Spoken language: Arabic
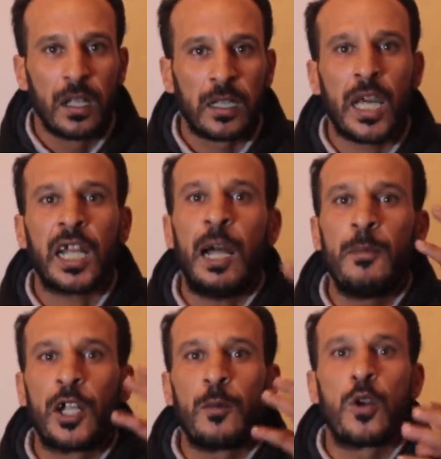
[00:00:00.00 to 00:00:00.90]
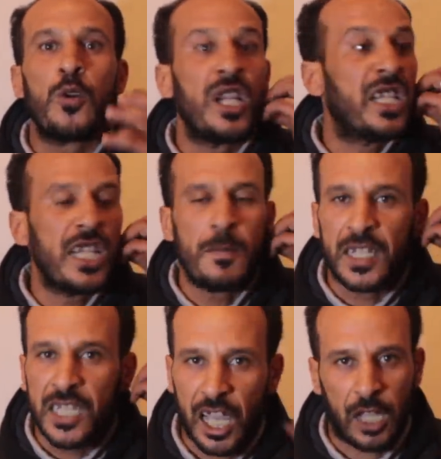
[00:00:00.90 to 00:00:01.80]
الله يرحم لكم الوالدين لما
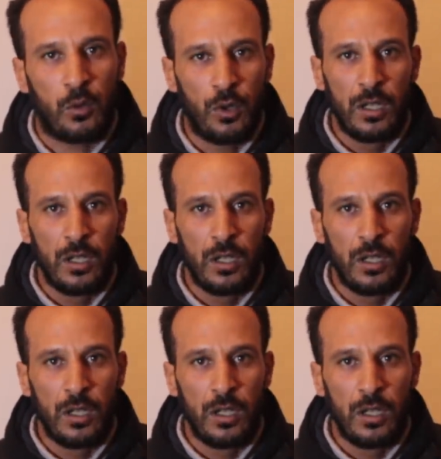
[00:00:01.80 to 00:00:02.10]
تدخلوا